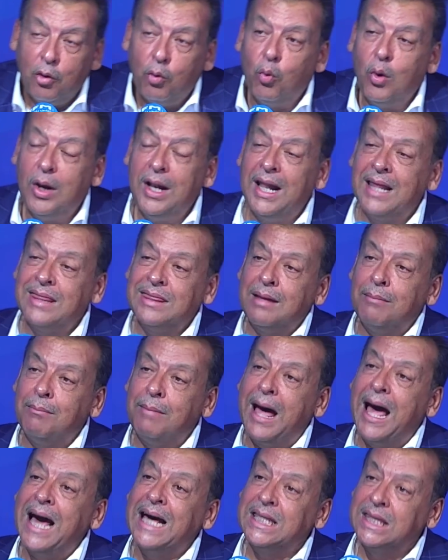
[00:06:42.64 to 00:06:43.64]
ولا ثم
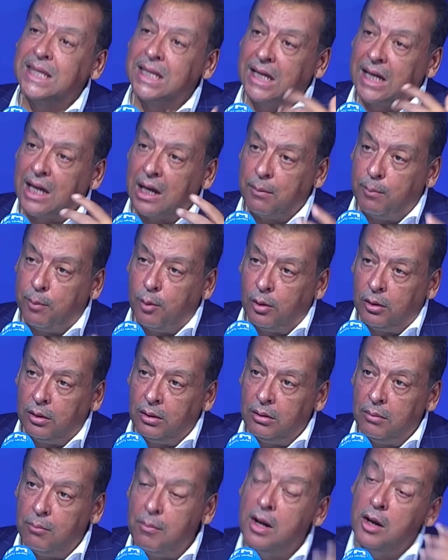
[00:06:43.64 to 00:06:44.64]
اكثر
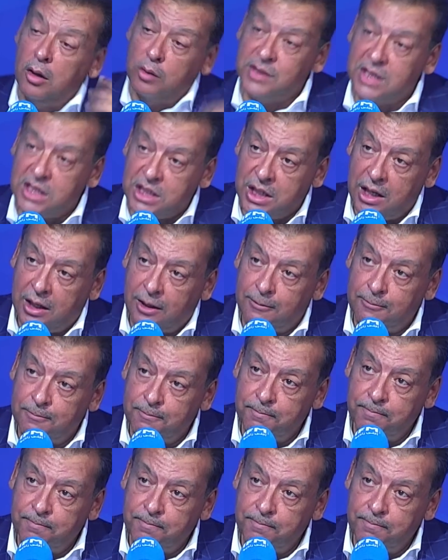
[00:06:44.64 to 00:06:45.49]
كربون من الاكسجين